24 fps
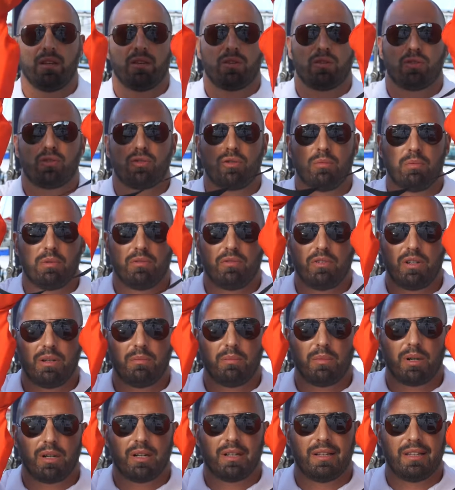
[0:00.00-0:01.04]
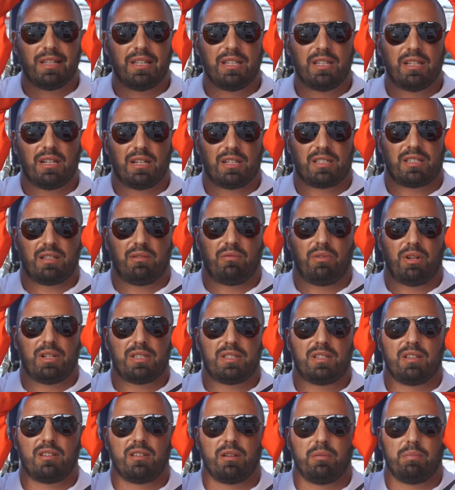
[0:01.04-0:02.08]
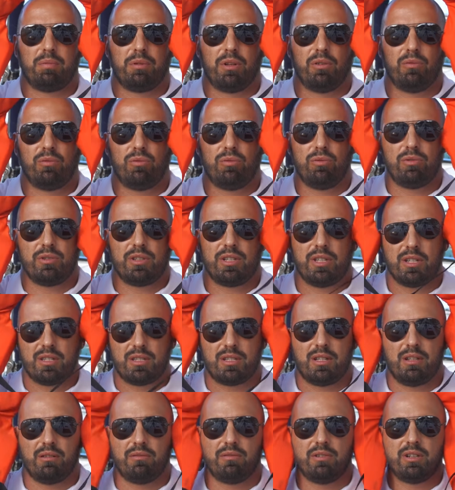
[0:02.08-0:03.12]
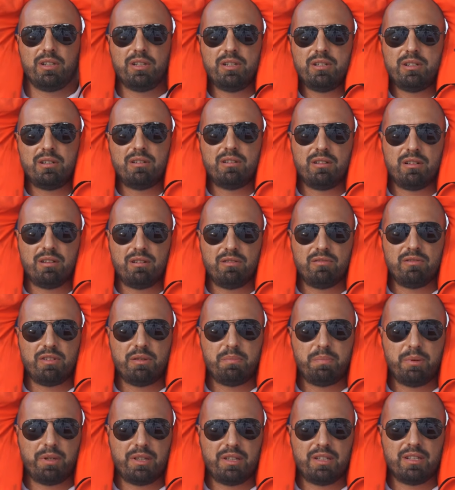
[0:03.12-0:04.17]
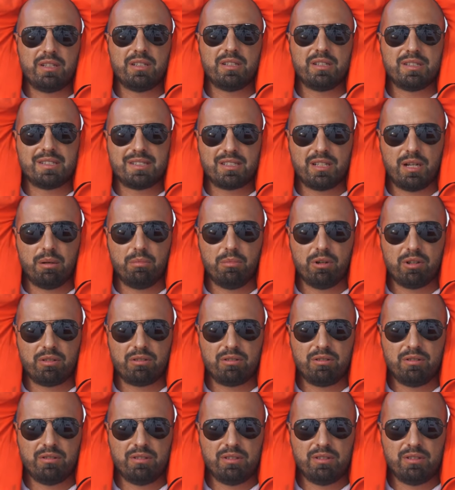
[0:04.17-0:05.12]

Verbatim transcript: чтобы вы могли оставаться на плаву, если вы выпали за борт.